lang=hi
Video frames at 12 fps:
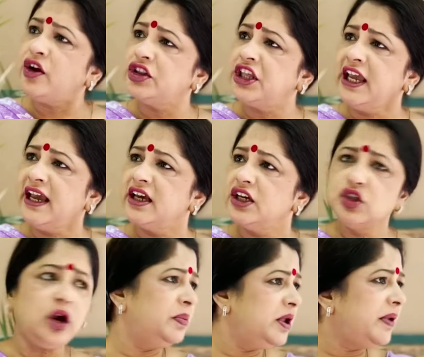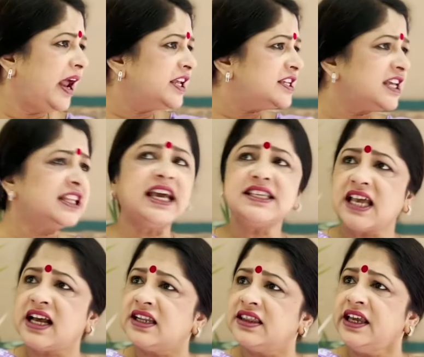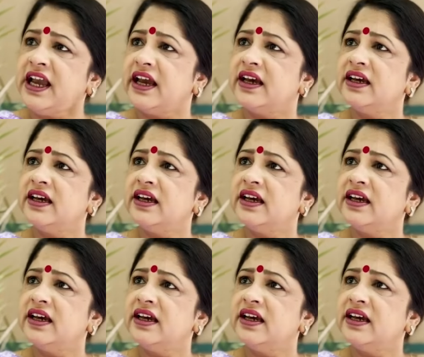होती है जो अपनी बहन के साथ ऐसा करती है